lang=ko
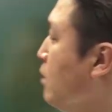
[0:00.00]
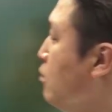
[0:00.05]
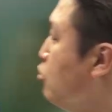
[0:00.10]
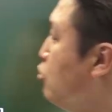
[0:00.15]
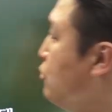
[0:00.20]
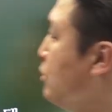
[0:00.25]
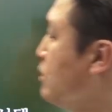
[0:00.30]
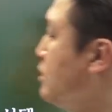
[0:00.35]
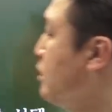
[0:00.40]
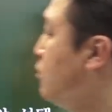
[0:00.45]

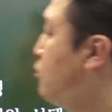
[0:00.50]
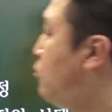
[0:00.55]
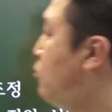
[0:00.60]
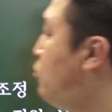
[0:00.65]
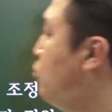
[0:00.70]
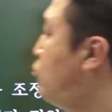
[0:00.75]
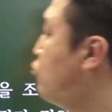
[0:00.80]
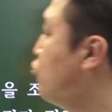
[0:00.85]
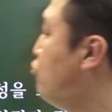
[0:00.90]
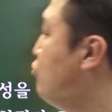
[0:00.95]
두
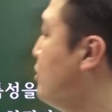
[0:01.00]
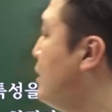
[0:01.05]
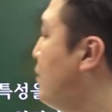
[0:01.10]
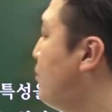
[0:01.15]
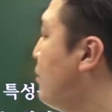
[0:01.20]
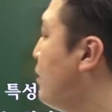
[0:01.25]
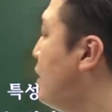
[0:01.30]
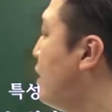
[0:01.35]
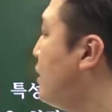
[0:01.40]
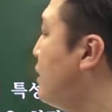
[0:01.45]
번째로
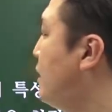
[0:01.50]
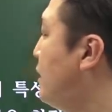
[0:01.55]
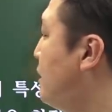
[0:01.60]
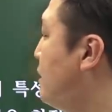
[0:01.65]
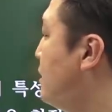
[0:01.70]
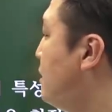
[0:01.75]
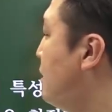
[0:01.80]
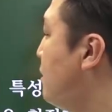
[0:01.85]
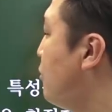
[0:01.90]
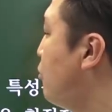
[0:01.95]
중간
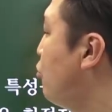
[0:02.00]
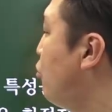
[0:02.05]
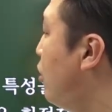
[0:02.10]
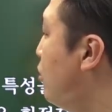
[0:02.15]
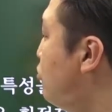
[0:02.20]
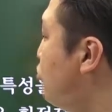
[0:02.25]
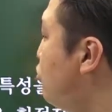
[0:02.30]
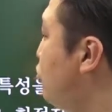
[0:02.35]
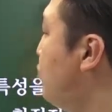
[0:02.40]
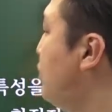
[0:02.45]
변압기를
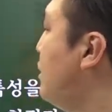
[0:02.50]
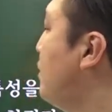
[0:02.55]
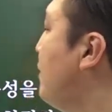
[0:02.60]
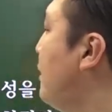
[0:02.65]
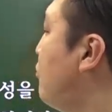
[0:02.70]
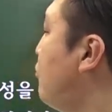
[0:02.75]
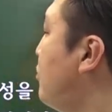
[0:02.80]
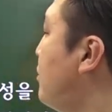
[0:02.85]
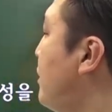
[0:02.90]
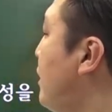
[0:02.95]
권수비를
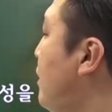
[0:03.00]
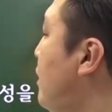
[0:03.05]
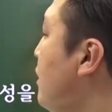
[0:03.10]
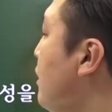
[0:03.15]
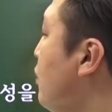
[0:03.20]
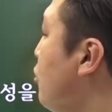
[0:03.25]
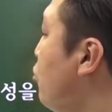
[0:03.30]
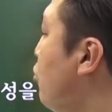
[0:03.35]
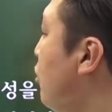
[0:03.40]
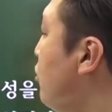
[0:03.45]
바꿨대요.
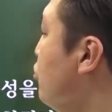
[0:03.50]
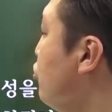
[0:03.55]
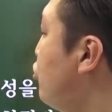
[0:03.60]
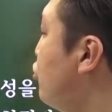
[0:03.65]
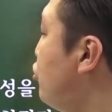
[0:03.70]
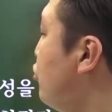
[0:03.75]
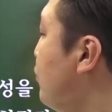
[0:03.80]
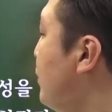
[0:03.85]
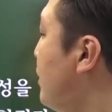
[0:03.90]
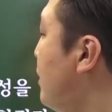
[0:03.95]

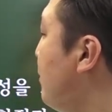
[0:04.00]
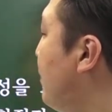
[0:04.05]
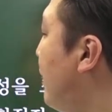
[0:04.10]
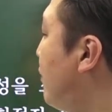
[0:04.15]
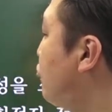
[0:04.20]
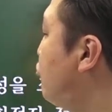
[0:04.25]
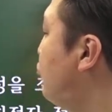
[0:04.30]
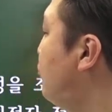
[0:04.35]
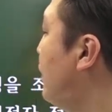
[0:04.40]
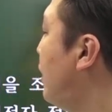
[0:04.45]
권수비를
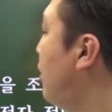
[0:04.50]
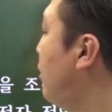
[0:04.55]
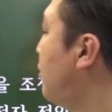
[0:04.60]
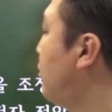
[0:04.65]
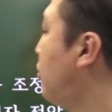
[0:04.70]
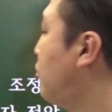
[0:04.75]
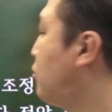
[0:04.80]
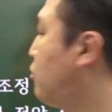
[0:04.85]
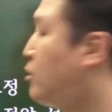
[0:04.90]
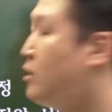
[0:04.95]

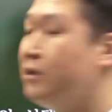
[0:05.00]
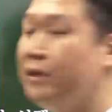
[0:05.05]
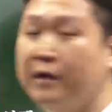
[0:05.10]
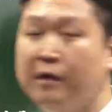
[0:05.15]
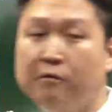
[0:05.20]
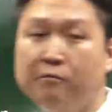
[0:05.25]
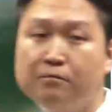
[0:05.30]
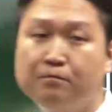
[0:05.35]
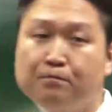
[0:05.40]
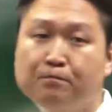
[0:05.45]
바꾸면 어떻게
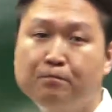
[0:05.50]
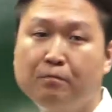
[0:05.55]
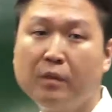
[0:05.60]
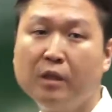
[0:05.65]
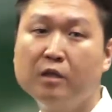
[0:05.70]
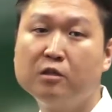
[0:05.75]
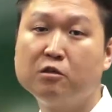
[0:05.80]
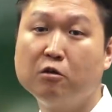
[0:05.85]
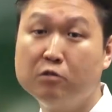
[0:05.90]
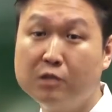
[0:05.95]
돼요?
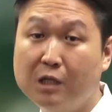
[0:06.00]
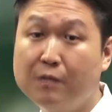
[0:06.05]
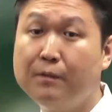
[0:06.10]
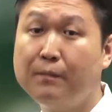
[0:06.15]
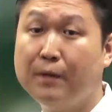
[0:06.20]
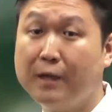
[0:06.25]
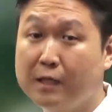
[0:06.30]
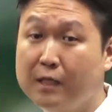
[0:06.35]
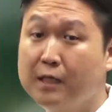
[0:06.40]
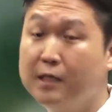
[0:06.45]
전압이
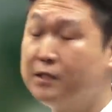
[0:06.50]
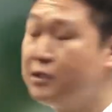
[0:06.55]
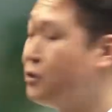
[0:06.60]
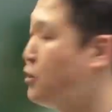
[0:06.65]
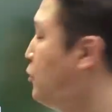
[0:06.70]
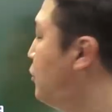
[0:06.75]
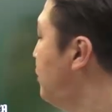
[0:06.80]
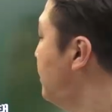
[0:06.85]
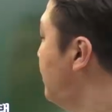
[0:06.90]
바뀌겠죠.